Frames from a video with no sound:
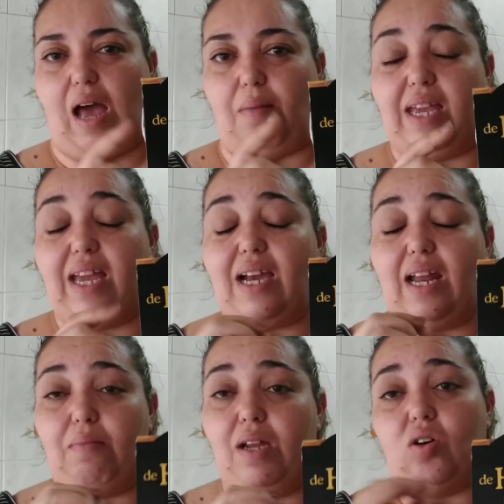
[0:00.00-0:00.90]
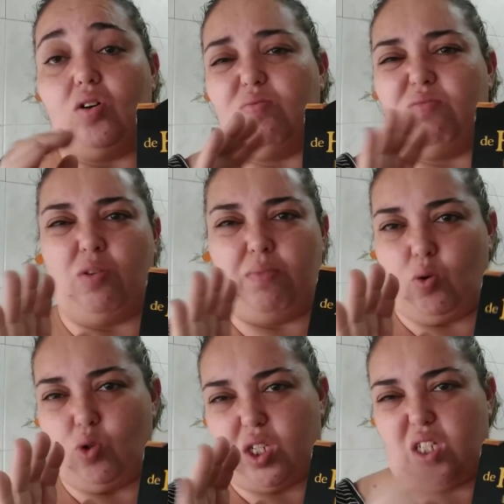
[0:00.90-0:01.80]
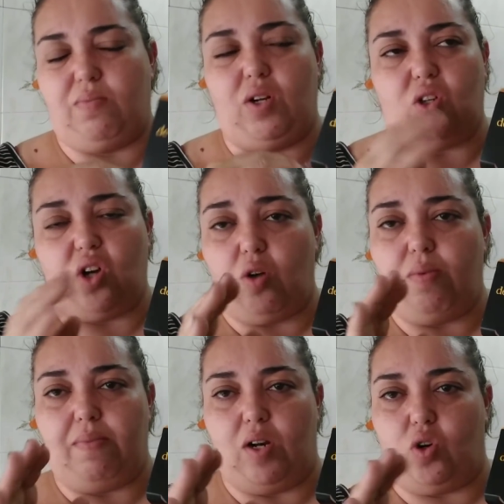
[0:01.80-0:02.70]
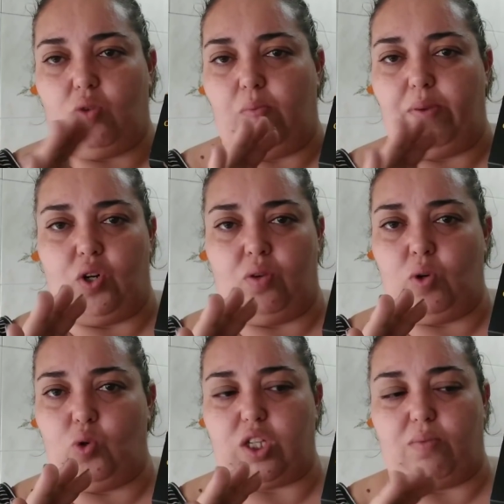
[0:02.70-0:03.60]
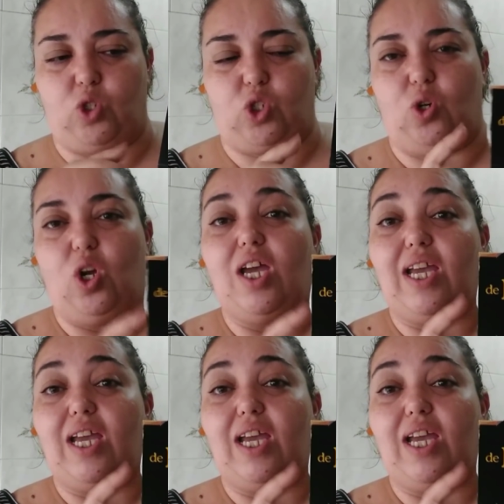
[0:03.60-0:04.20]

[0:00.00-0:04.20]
A mí que el caramelo no me gusta, si me lo tengo que comer me lo como, pero no me gusta mucho.